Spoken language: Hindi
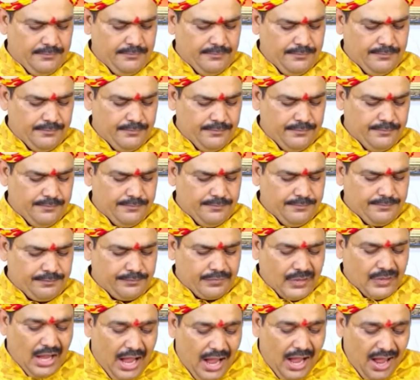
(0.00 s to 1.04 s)
अजय कुमार
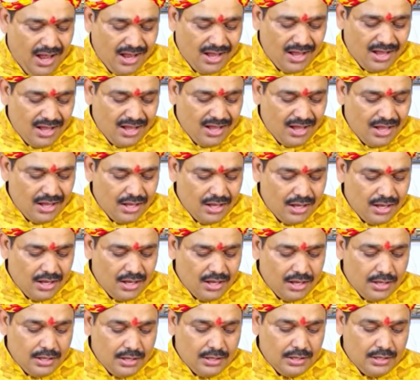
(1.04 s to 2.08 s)
श्रीवास्तव हाँ? अजय कुमार
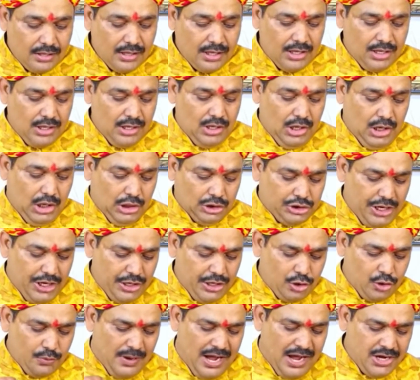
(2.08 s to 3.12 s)
श्रीवास्तव अजय
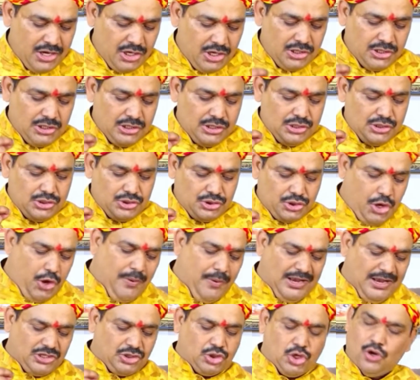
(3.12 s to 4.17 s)
कुमार
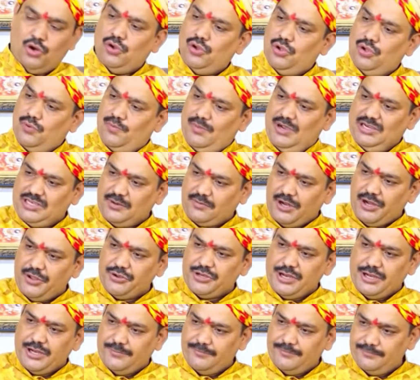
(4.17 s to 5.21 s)
श्रीवास्तव भाई साहब खड़े हो
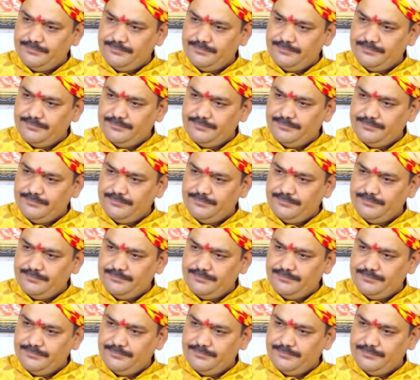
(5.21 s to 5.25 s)
जाइए